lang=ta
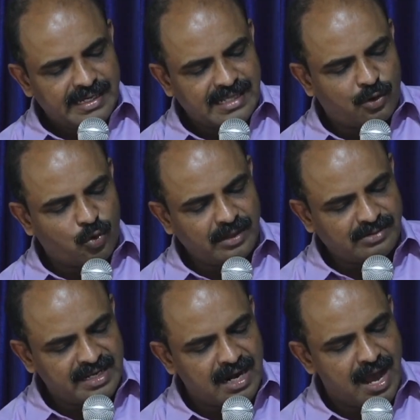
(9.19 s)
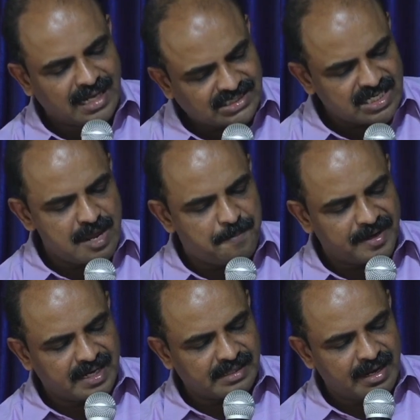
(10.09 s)
இதை குறித்து நீங்கள்
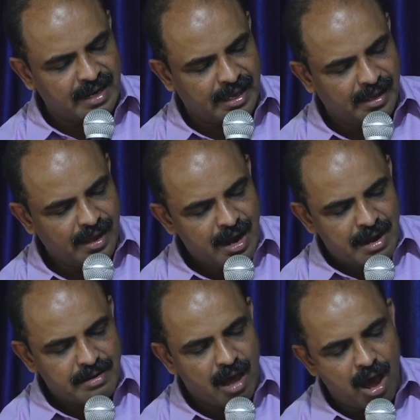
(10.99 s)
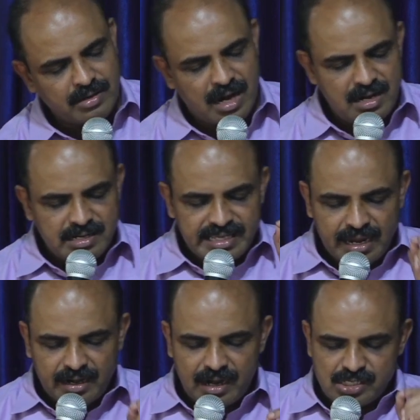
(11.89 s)
ஆச்சரியப்படுகிறது என்ன நாங்கள்
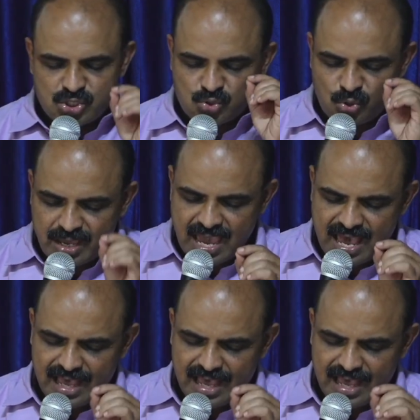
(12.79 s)
எங்கள் சுய